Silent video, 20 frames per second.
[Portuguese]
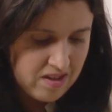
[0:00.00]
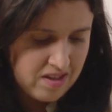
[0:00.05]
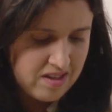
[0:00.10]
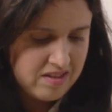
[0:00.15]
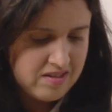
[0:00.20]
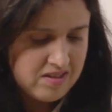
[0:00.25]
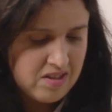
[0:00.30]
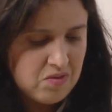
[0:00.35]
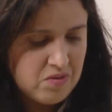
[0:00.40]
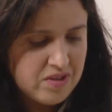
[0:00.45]

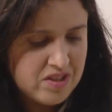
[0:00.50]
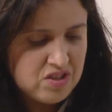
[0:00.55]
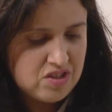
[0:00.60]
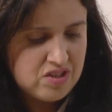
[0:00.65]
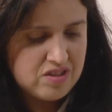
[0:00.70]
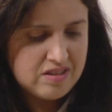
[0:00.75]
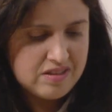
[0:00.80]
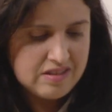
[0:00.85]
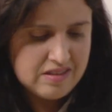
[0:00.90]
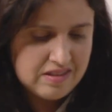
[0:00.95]
Então,
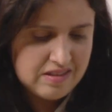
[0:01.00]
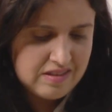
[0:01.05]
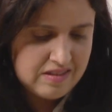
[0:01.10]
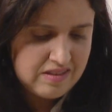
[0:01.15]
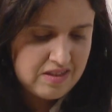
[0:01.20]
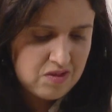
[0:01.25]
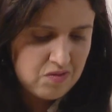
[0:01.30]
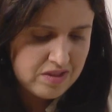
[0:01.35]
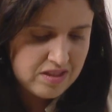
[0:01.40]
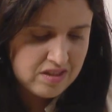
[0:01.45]
este
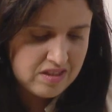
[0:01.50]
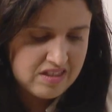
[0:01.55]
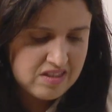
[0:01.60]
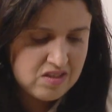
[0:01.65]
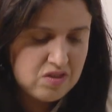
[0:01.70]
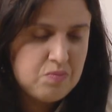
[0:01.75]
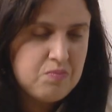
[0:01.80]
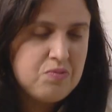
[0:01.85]
seu interesse